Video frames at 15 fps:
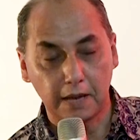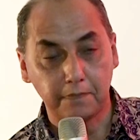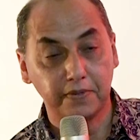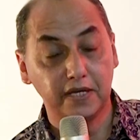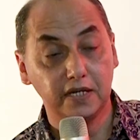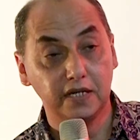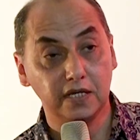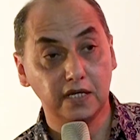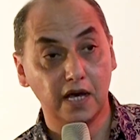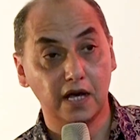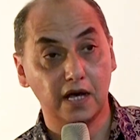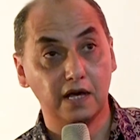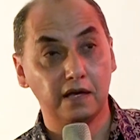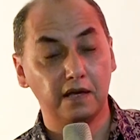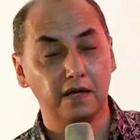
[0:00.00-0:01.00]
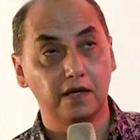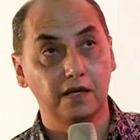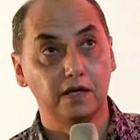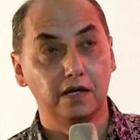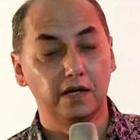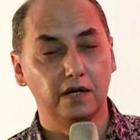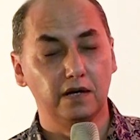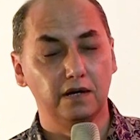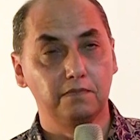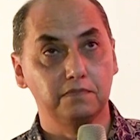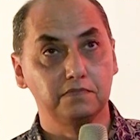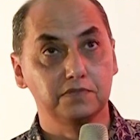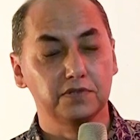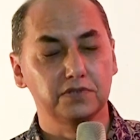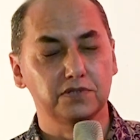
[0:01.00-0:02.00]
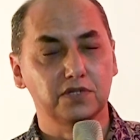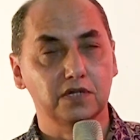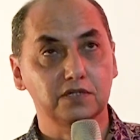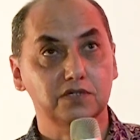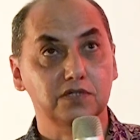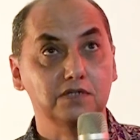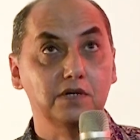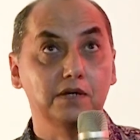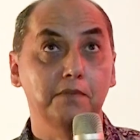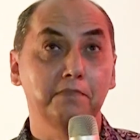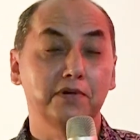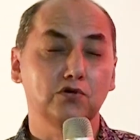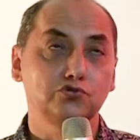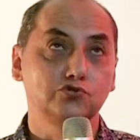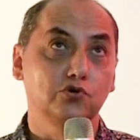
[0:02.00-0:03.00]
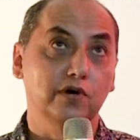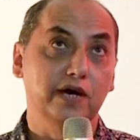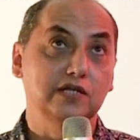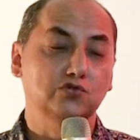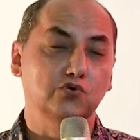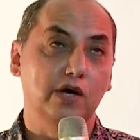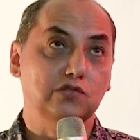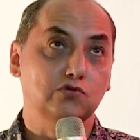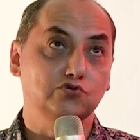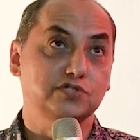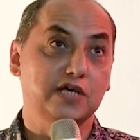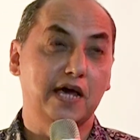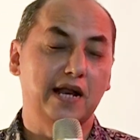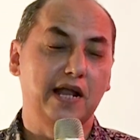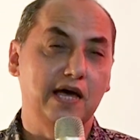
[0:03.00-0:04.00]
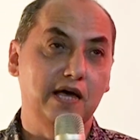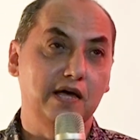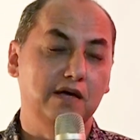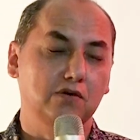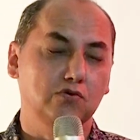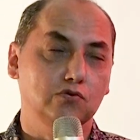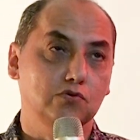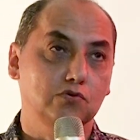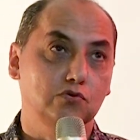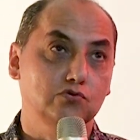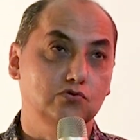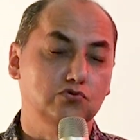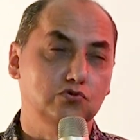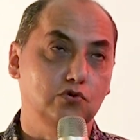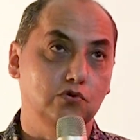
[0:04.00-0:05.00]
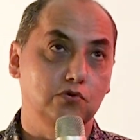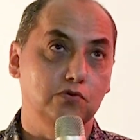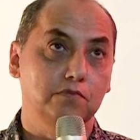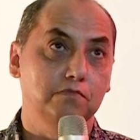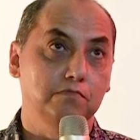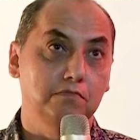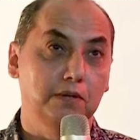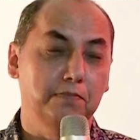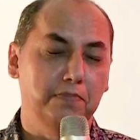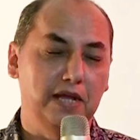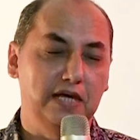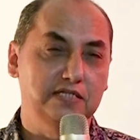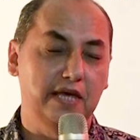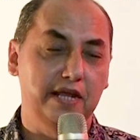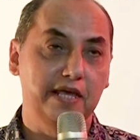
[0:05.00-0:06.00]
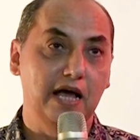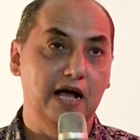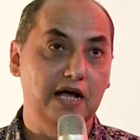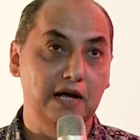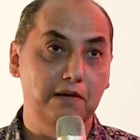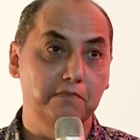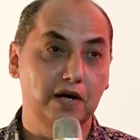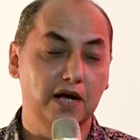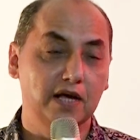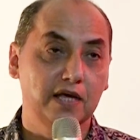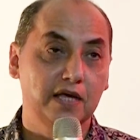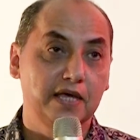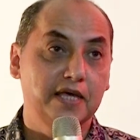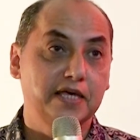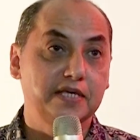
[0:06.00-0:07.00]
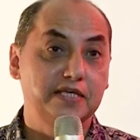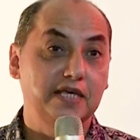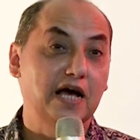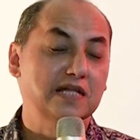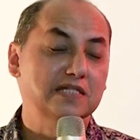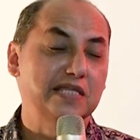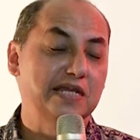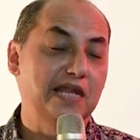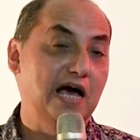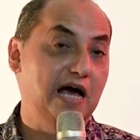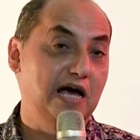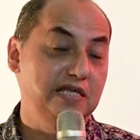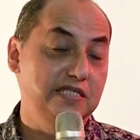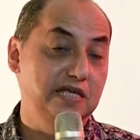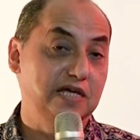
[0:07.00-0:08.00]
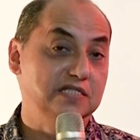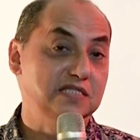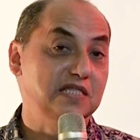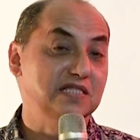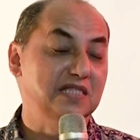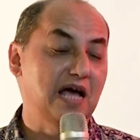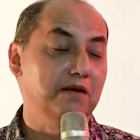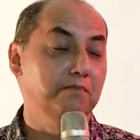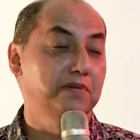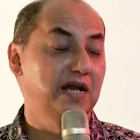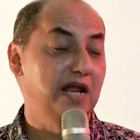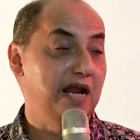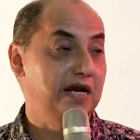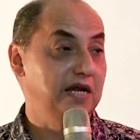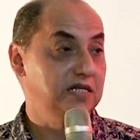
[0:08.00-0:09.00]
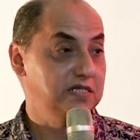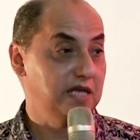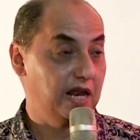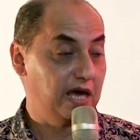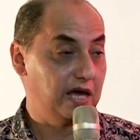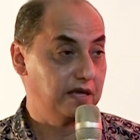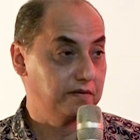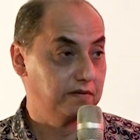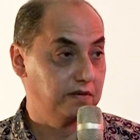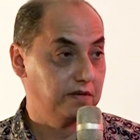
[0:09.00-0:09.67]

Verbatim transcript: Tapi dia um, menunjukkan suatu cara untuk mempelajari agama yang tidak hanya tentang benar dan salah.